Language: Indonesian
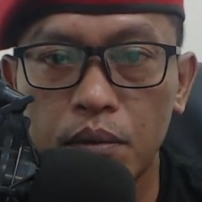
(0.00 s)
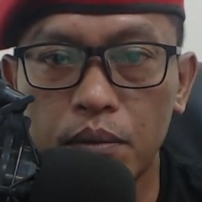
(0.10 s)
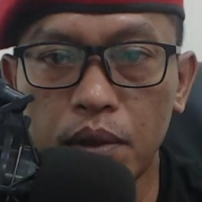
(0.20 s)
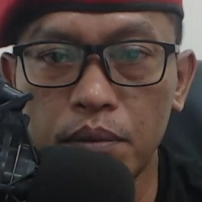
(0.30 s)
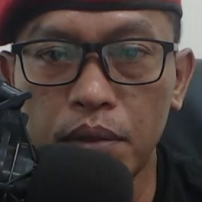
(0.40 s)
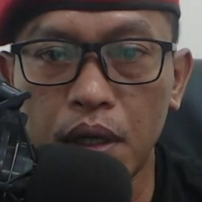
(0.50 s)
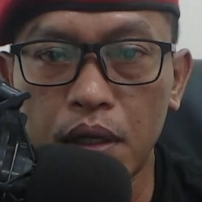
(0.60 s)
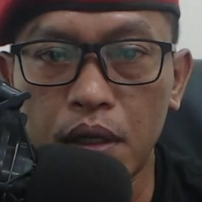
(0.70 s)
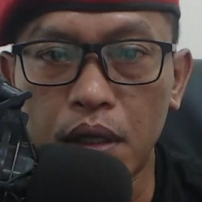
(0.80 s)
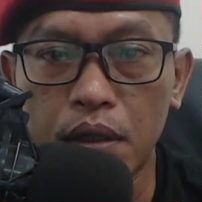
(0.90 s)

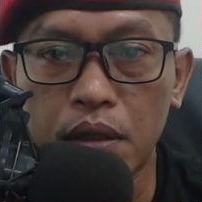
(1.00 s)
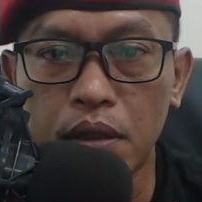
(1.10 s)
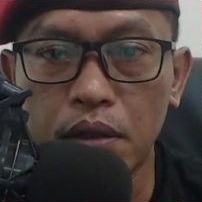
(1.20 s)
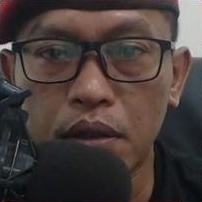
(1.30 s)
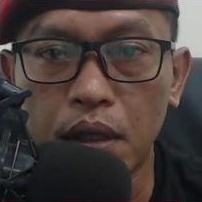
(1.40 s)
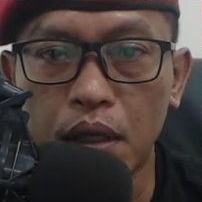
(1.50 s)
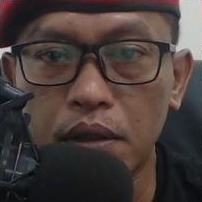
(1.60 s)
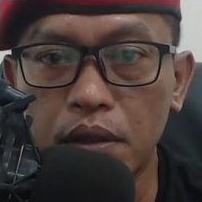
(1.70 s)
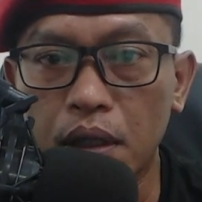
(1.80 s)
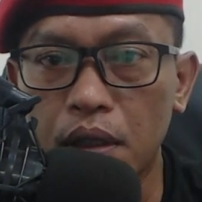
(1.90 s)
membenarkan
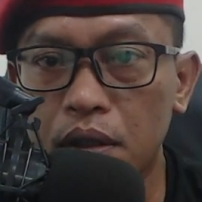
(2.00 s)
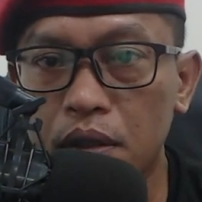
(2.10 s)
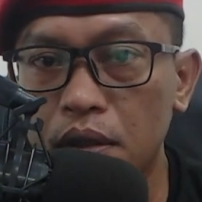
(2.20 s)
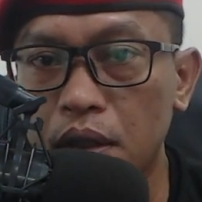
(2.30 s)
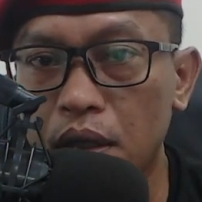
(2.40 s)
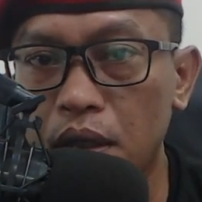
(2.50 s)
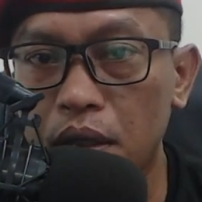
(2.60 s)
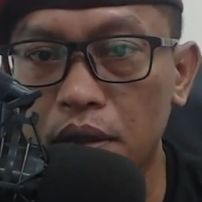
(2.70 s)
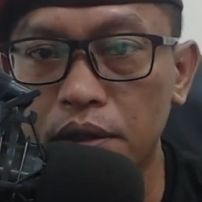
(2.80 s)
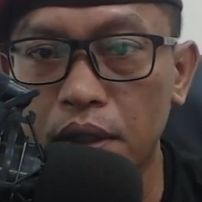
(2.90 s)
keadila, keada,
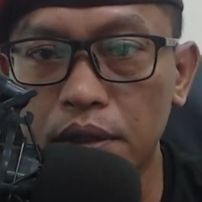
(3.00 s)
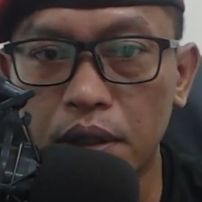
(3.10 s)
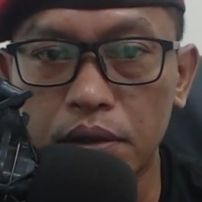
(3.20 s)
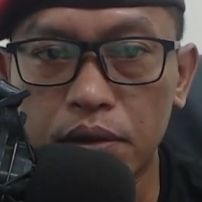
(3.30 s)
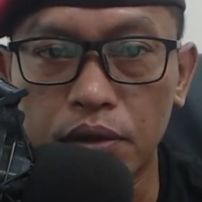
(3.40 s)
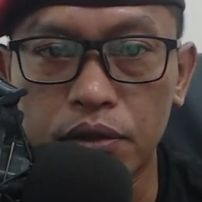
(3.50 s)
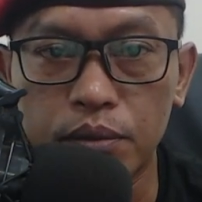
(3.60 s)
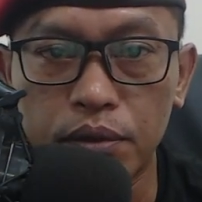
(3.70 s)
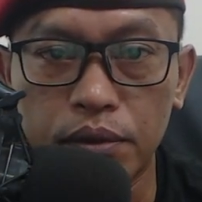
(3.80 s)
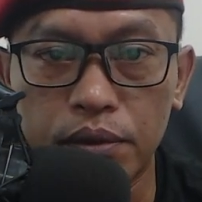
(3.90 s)
kejadian
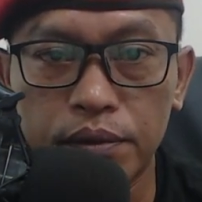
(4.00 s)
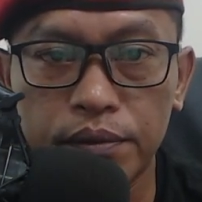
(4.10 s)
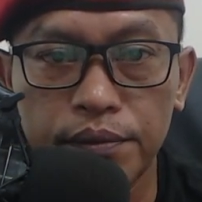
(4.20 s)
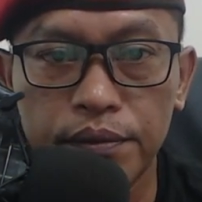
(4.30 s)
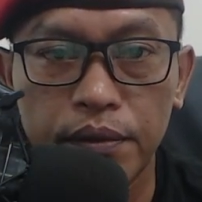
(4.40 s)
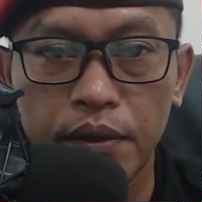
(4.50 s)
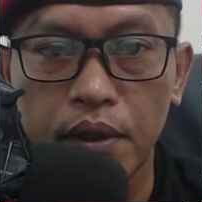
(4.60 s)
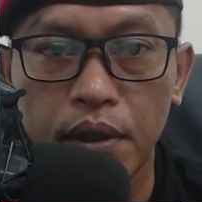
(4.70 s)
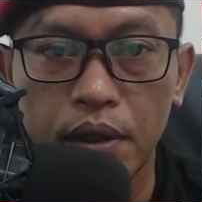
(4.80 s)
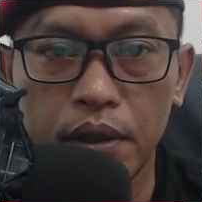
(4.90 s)
tersebut.
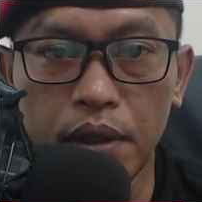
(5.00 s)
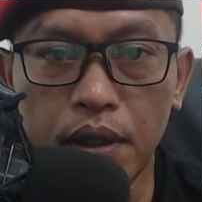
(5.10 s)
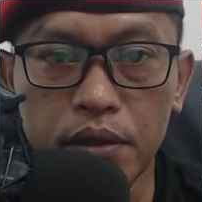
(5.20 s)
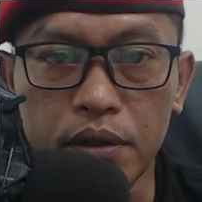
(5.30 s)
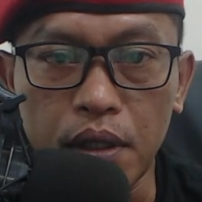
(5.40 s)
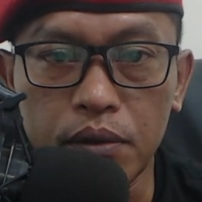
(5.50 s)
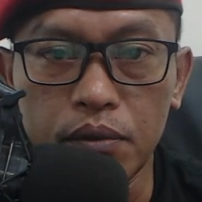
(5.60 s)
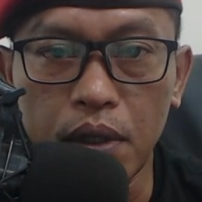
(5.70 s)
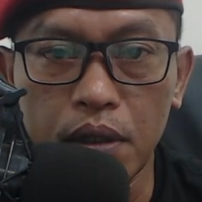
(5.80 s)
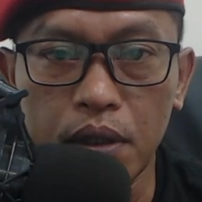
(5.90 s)
Ya
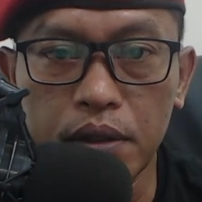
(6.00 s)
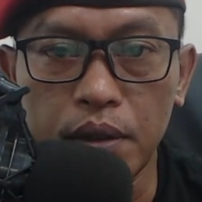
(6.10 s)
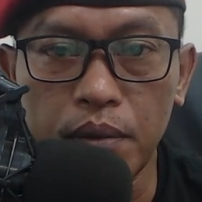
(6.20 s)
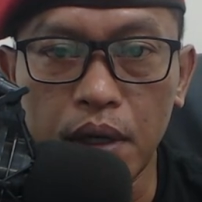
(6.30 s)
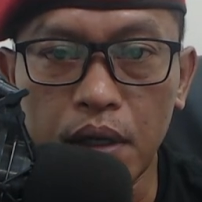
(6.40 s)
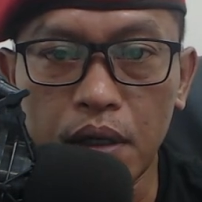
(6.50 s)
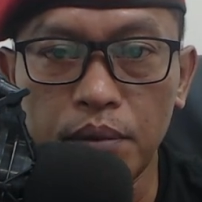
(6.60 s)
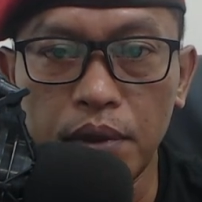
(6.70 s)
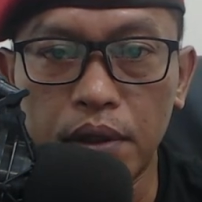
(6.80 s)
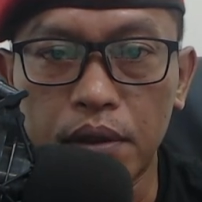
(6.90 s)
satu warga tembak
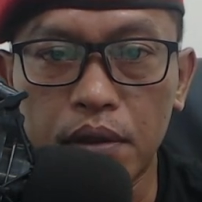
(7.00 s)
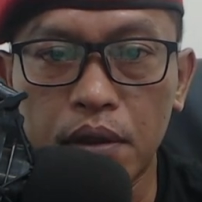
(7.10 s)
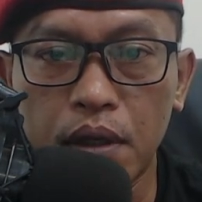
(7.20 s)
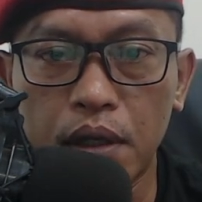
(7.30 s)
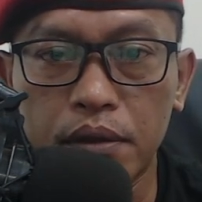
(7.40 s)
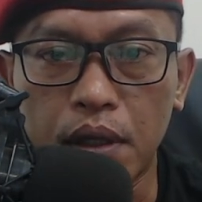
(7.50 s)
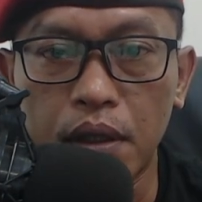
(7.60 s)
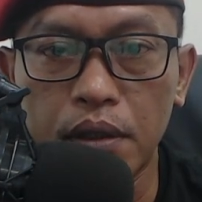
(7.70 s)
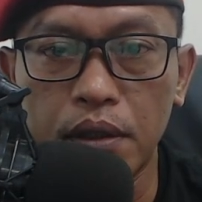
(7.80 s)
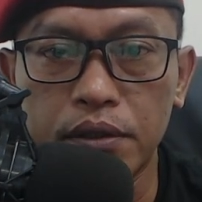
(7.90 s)
KKB,
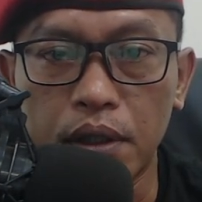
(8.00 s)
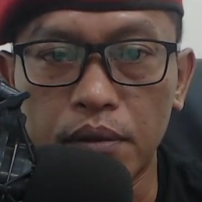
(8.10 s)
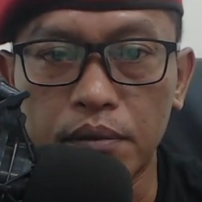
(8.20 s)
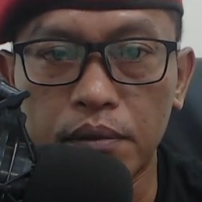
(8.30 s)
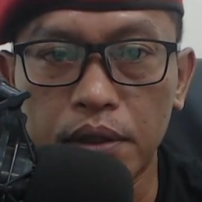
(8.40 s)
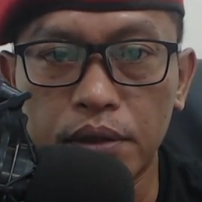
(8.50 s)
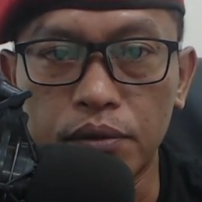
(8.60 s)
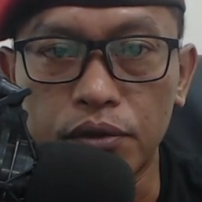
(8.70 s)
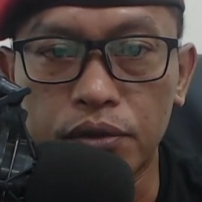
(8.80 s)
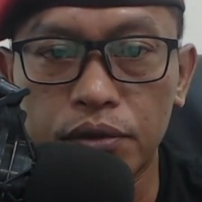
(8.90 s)
kata Irjen
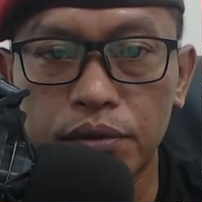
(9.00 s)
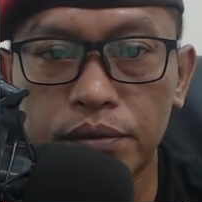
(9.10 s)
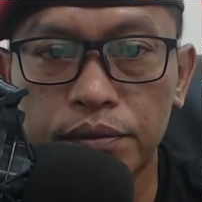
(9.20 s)
Matius.